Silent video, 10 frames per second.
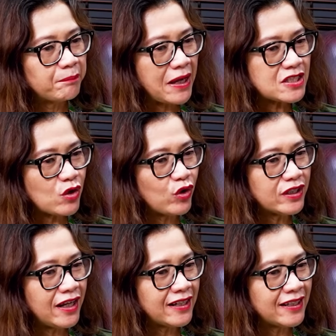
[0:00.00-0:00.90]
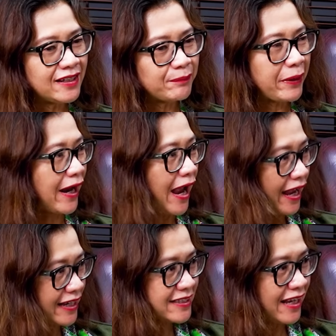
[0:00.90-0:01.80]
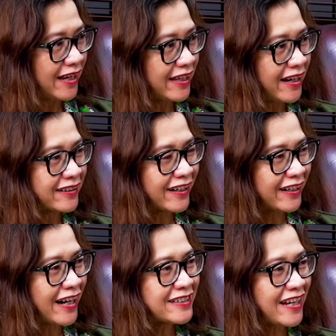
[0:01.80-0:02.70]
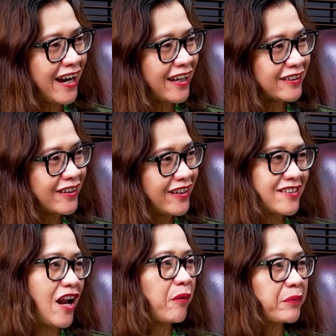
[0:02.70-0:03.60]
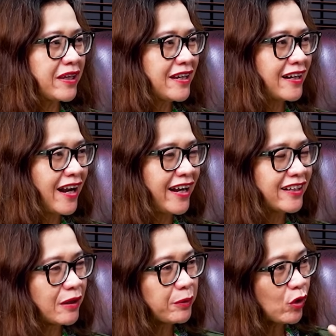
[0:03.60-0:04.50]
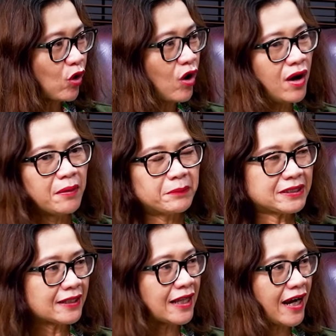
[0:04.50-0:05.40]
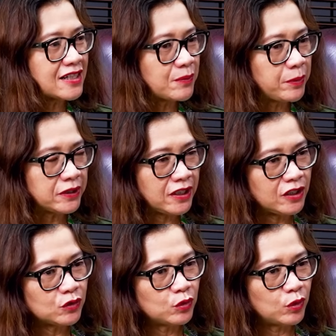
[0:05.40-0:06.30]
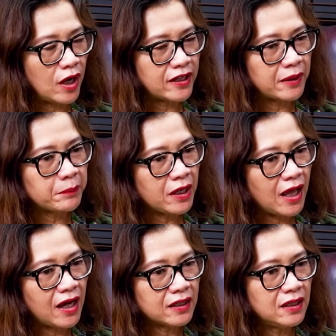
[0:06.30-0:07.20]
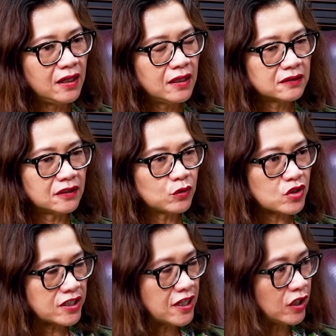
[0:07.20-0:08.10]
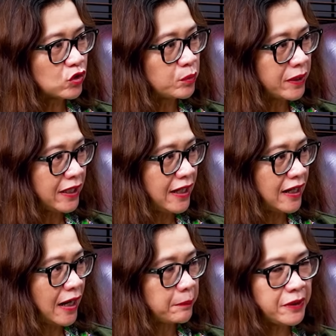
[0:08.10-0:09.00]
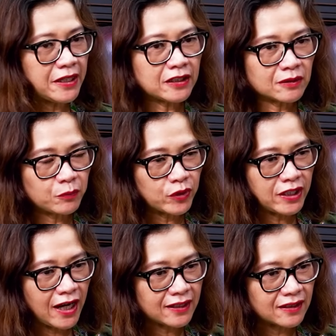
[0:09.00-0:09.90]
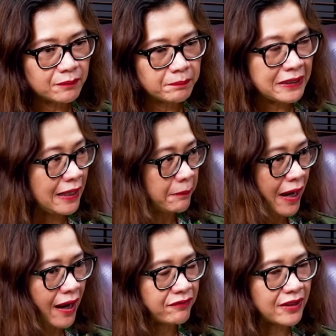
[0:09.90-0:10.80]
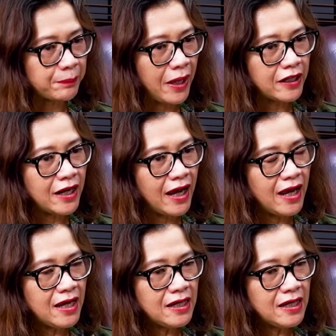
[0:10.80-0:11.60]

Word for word: paslon dari PKS ya yang dikenal sangat Islami dan lainnya tapi kok menyatakan seperti itu ada yang bilang tentu saja itu menghina Nabi dan kemudian minta maaf tapi ada